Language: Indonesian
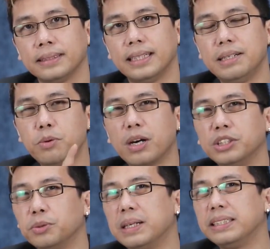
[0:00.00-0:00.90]
jadi
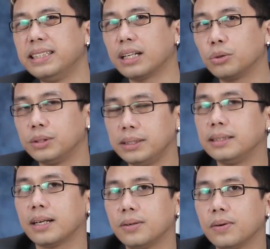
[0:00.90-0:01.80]
bukan cuma jatuh
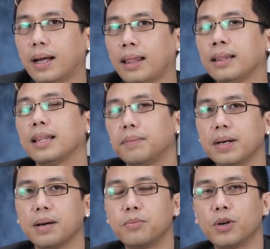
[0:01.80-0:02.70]
cinta doang,
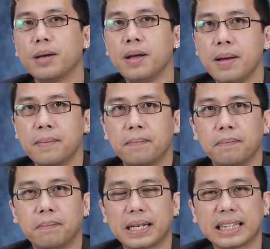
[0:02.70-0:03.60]
tapi akan mulai
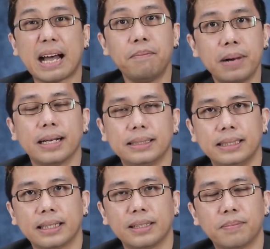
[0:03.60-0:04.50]
bertambah
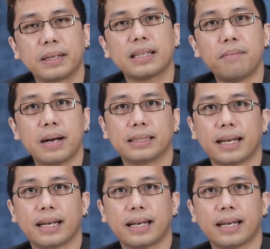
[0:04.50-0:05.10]
cintanya, bertambah